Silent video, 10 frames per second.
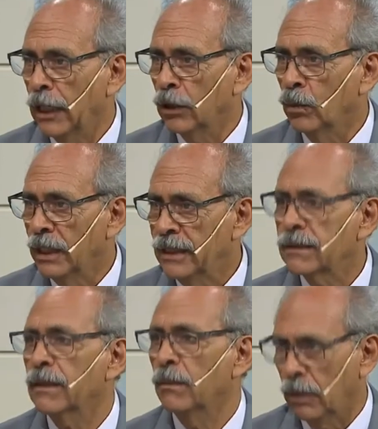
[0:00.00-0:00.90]
algo
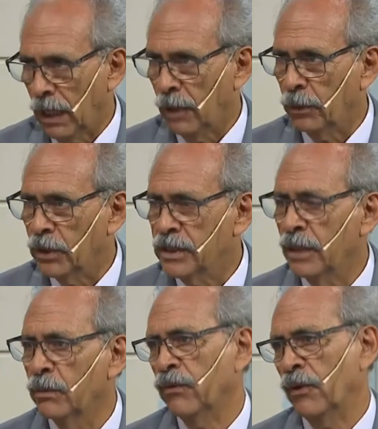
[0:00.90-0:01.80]
más,
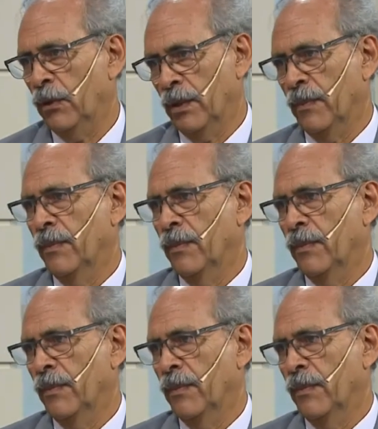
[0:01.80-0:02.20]
aprovechar por favor.